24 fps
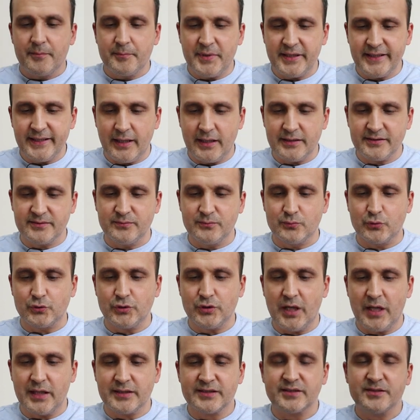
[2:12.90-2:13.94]
Ben aldım
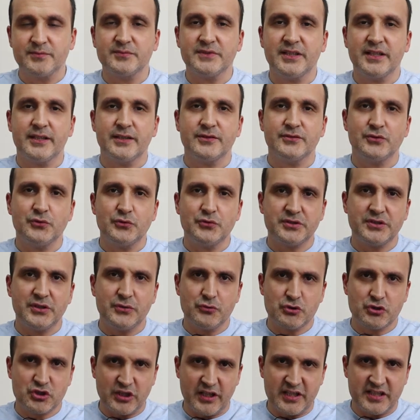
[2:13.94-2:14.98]
bunu. Aldığımda
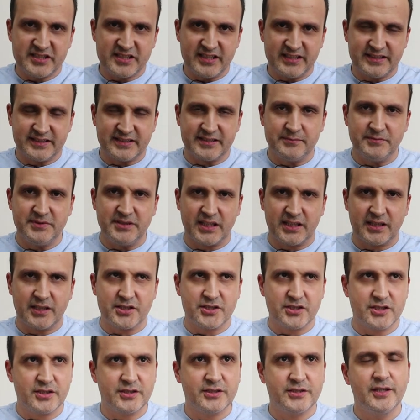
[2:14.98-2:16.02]
%100 şarj ettim.
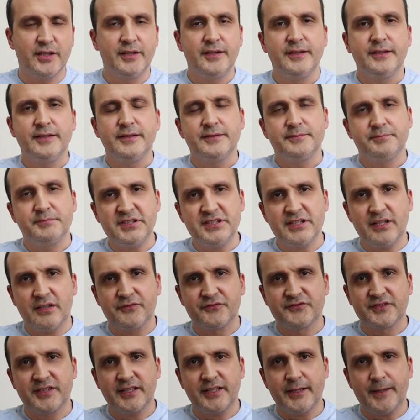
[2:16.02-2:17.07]
Yaklaşık bir
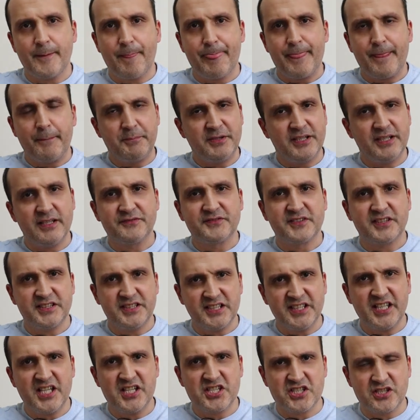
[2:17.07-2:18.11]
hafta, bir haftayı
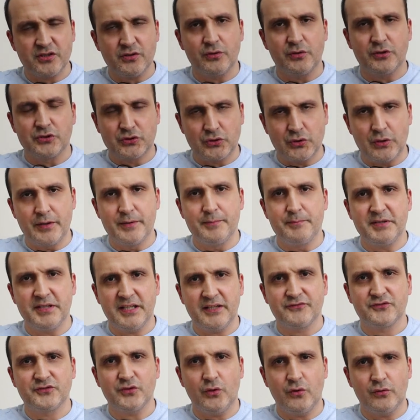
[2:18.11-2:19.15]
da geçti öyle söyleyeyim. Bir
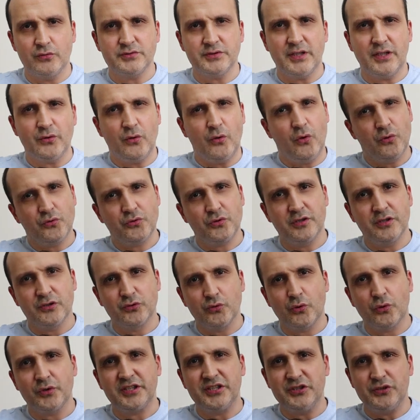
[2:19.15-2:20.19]
hafta, on, hani 10 güne
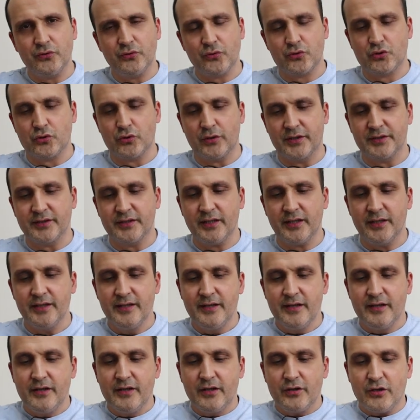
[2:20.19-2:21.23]
doğru gidiyor şu anda.
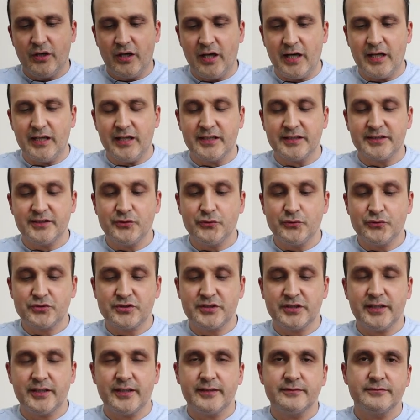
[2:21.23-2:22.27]
Hala da
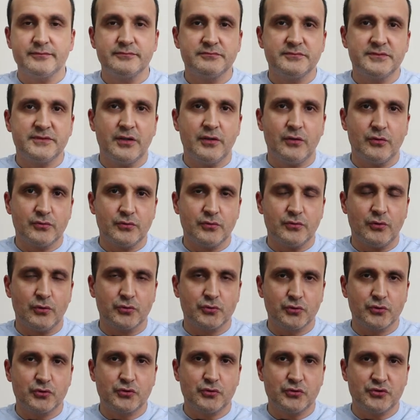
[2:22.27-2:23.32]

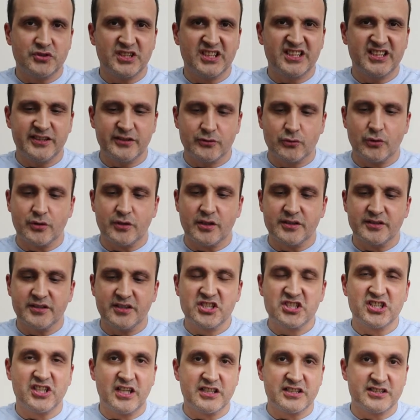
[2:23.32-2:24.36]
%30-%40
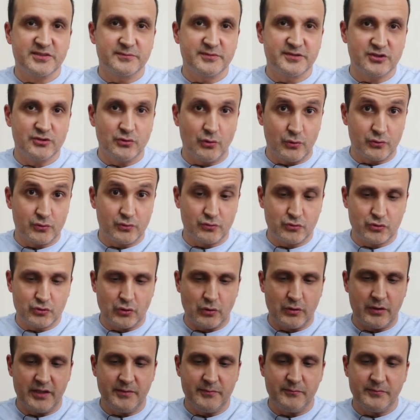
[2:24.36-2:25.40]
oranında şarjımızın olduğunu
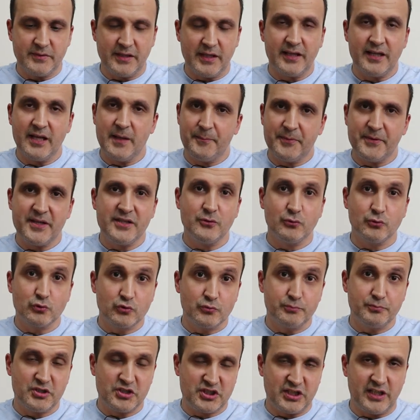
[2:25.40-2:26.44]
söyleyeyim. Yani epey
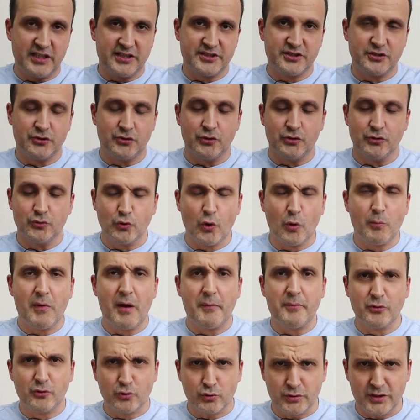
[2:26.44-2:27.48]
uzun bir şarjı gidiyor.
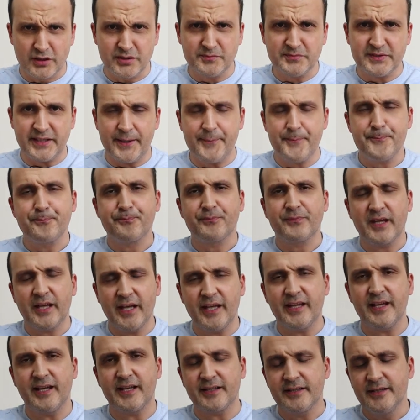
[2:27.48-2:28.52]
Normal bir kullanımda
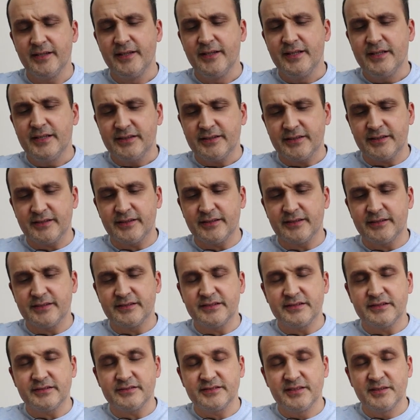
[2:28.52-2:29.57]
eğer e,
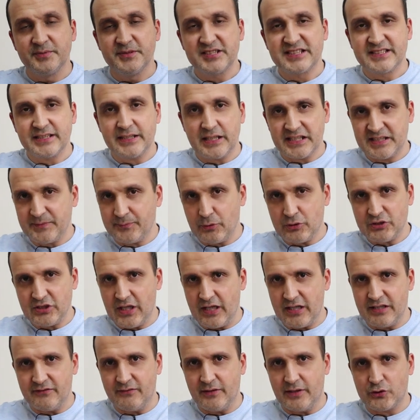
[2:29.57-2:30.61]
nabız takip
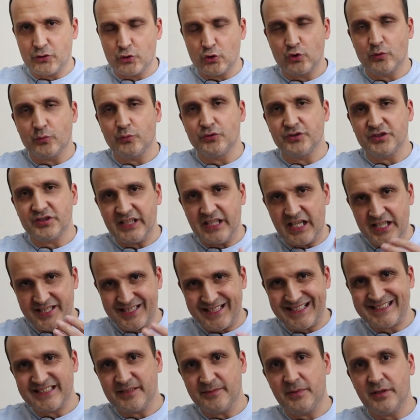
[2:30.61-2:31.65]
özelliği var çünkü bunun
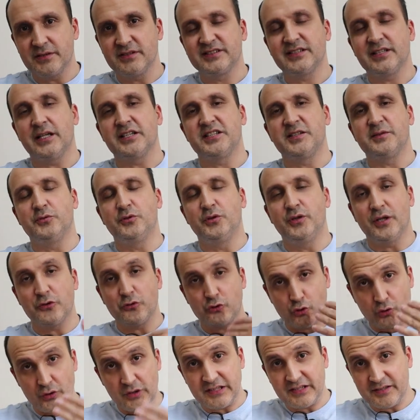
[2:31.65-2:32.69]
gerçek zamanlı takip ediyor. Yani
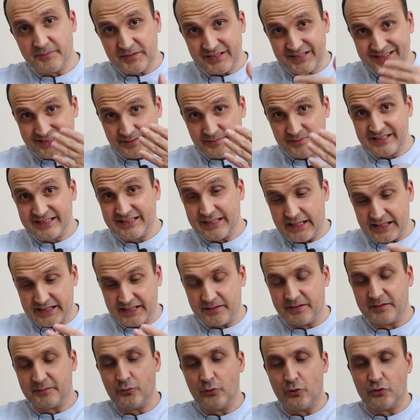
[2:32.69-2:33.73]
sürekli bir nabız
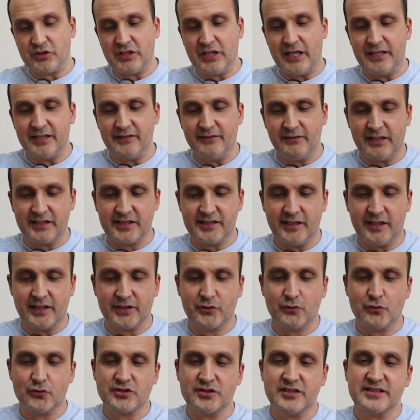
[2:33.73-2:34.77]
takip etme özelliği var ki
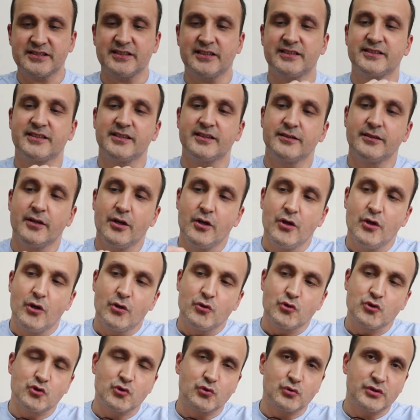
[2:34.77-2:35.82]
arka yüzde zaten
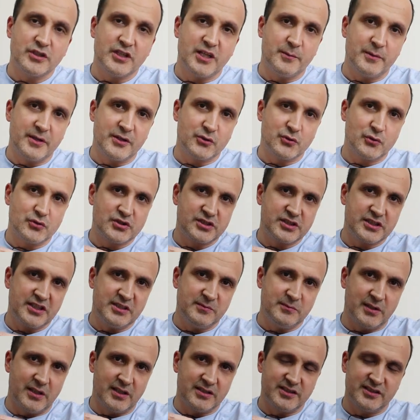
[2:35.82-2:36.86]
Şurada hemen
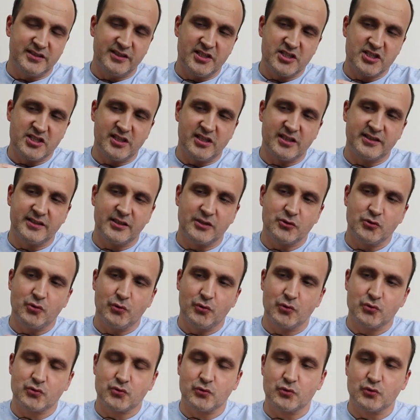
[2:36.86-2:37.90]
göstereyim. Algılayıcılardan
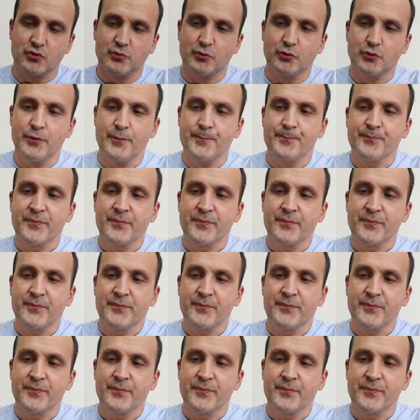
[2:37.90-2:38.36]
görüyorsunuz bunu.